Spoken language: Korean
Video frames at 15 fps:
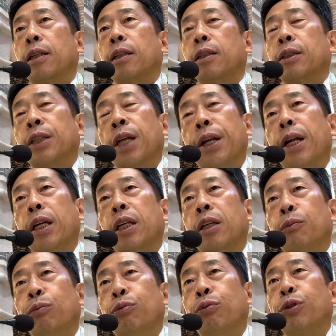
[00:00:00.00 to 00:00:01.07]
사랑이
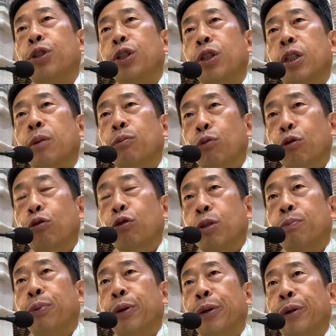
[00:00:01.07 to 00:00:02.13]
무엇인지 잘 묻고
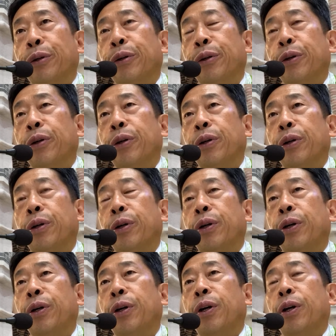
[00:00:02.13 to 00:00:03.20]
싶어요.
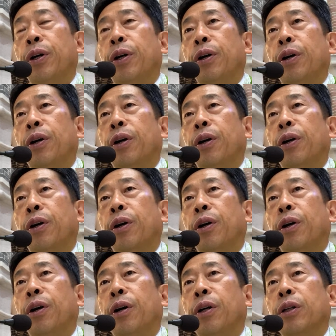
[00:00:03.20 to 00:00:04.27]
어,
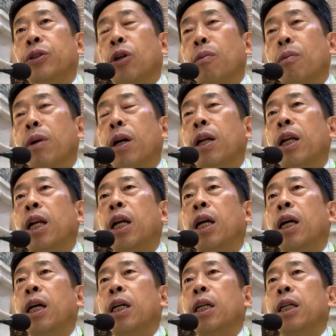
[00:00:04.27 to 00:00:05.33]
정말
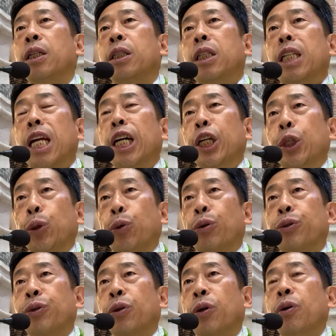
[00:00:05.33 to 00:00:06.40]

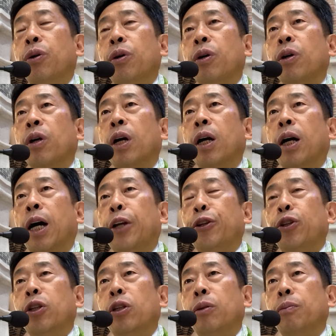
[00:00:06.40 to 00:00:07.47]
신앙인으로서
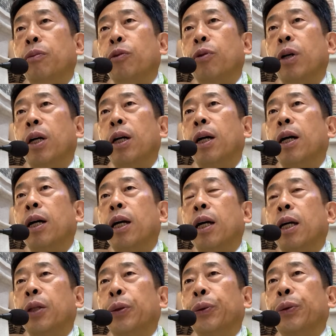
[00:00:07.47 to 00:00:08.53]
하느님과
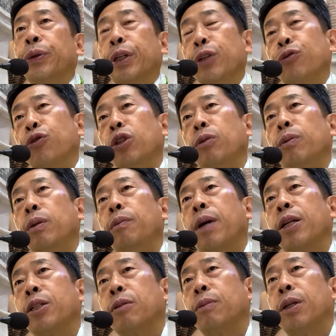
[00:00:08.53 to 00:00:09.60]
또 예수님이
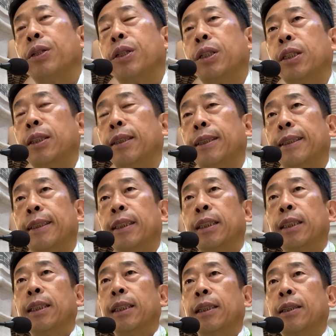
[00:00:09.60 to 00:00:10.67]
말씀하시는
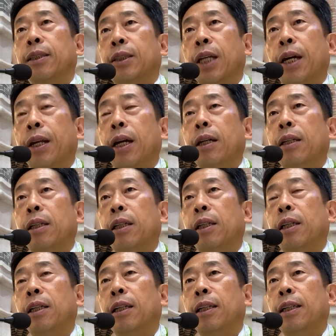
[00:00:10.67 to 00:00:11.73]
그
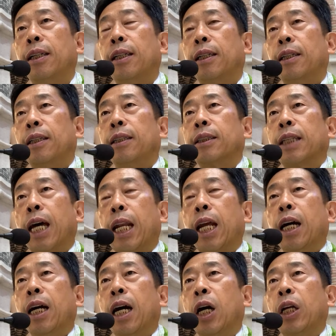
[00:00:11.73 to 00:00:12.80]
사랑을
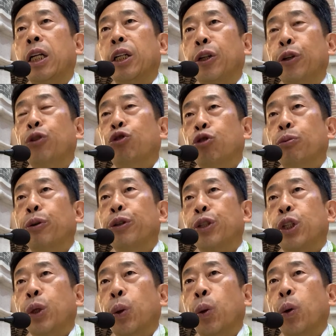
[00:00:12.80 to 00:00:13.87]
살아가는 건 두
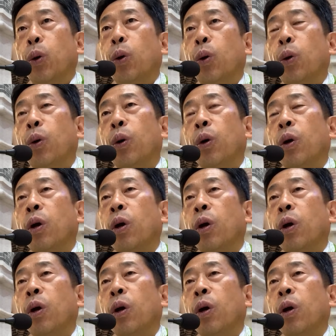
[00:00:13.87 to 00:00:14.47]
번째고